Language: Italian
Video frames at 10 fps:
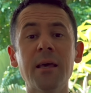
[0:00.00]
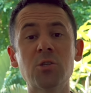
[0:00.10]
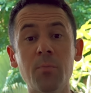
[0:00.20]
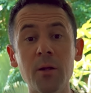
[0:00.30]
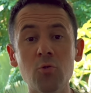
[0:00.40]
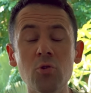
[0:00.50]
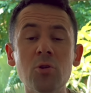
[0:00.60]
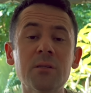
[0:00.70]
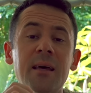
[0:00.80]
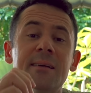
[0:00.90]
e
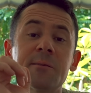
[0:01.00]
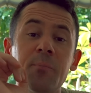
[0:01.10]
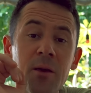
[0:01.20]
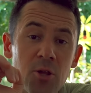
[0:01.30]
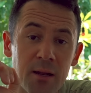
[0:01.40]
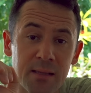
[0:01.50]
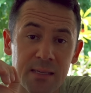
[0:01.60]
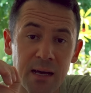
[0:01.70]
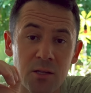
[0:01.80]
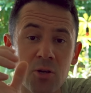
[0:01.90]
soprattutto sarà
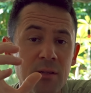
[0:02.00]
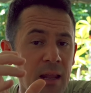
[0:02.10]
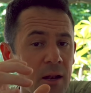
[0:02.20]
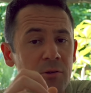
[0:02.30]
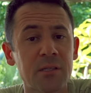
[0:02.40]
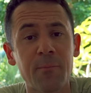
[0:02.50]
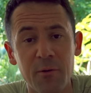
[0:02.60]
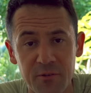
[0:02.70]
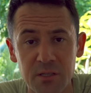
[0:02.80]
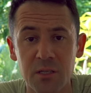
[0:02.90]
specializzato nella nostra
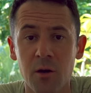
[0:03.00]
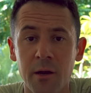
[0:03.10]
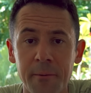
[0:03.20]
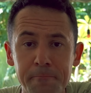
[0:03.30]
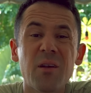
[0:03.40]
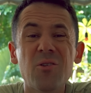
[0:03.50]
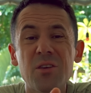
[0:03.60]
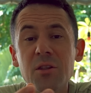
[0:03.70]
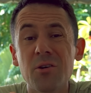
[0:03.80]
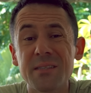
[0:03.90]
professione. Per
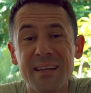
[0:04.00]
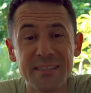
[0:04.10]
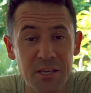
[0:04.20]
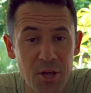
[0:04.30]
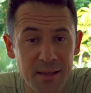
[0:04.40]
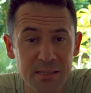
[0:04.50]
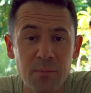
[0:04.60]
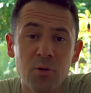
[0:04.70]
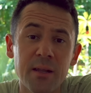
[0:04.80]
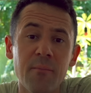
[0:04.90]
ogni nostra
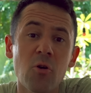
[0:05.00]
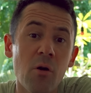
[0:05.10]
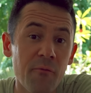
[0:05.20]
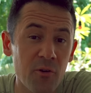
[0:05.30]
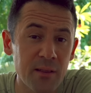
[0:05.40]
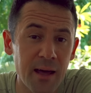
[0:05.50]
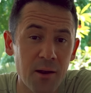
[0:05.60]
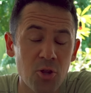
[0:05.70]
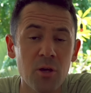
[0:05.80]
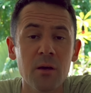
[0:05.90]
esigenza potremo
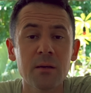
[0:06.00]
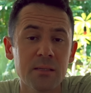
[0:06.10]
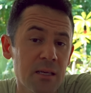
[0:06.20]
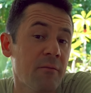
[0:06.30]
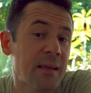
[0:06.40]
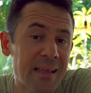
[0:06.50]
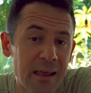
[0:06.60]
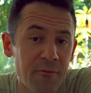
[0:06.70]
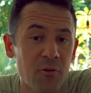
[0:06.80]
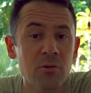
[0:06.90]
confrontarci sia via
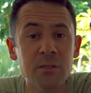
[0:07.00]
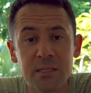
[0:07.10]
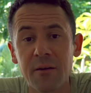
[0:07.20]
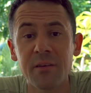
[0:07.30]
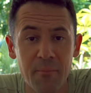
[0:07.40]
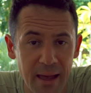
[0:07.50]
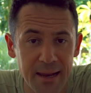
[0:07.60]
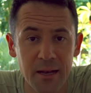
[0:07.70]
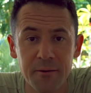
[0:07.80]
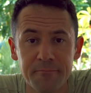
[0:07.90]
telefono sia via
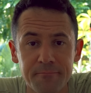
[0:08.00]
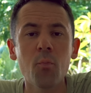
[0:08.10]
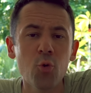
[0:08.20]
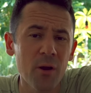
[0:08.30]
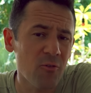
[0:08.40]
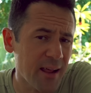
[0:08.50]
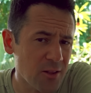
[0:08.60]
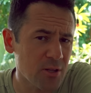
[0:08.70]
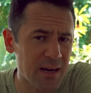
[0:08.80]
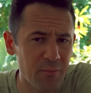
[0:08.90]
mail oppure
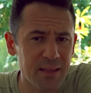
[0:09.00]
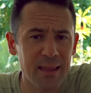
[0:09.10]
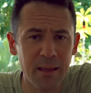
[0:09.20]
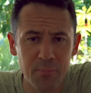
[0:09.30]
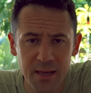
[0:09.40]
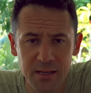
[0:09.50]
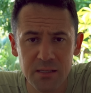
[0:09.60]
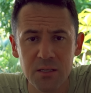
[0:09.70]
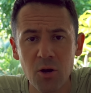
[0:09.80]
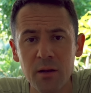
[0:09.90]
volendo tramite
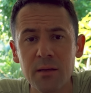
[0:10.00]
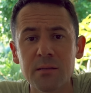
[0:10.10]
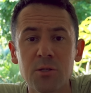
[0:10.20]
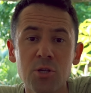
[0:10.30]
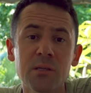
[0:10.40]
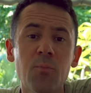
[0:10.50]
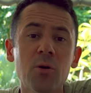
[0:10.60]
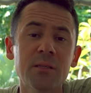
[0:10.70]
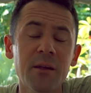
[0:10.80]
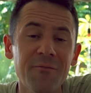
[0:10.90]
l'applicazione ci si
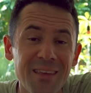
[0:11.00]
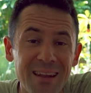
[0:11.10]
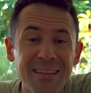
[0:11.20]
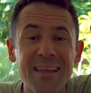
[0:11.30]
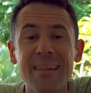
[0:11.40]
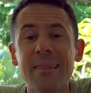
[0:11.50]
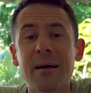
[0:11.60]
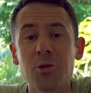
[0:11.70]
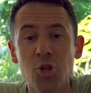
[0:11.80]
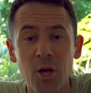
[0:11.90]
può servire
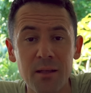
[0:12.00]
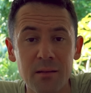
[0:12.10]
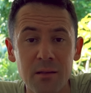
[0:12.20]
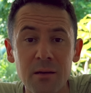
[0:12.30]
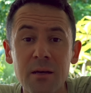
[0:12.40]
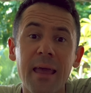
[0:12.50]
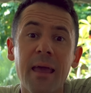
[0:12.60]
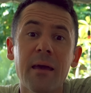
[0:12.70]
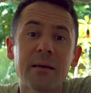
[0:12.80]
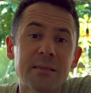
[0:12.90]
della chat
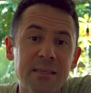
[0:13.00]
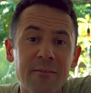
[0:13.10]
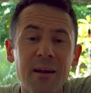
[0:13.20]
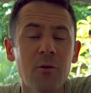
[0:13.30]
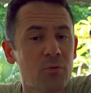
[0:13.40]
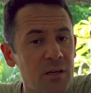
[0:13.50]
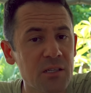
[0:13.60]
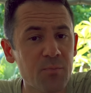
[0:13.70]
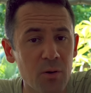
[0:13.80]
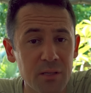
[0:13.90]
e si avrà una
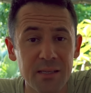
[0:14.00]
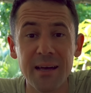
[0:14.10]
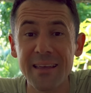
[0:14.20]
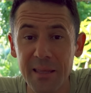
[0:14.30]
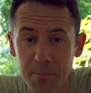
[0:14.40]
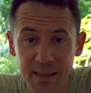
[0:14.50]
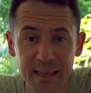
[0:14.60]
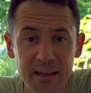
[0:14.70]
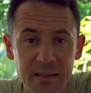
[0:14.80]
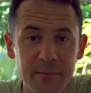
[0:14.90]
risposta
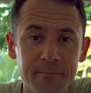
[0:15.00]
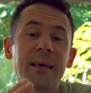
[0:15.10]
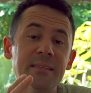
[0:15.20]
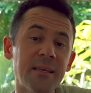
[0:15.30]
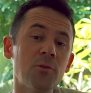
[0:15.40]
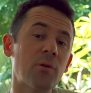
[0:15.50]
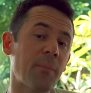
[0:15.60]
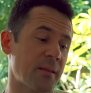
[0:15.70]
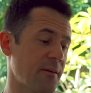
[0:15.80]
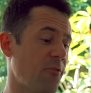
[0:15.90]
immediata. Essendo una
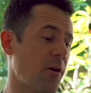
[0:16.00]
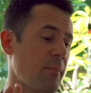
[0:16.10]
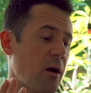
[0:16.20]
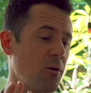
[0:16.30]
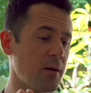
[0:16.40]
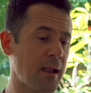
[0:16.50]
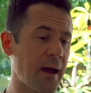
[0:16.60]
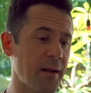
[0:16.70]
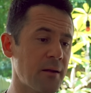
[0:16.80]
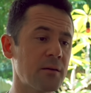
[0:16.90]
piattaforma
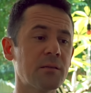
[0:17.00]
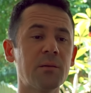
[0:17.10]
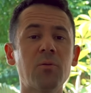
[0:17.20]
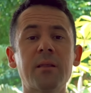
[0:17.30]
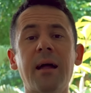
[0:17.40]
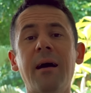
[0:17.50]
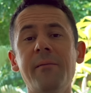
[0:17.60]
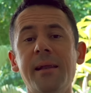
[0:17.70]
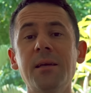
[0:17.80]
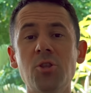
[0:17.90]
online si potrà
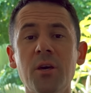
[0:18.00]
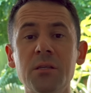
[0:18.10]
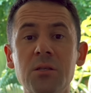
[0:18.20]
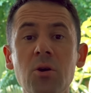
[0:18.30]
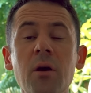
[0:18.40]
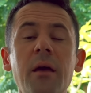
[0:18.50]
avere accesso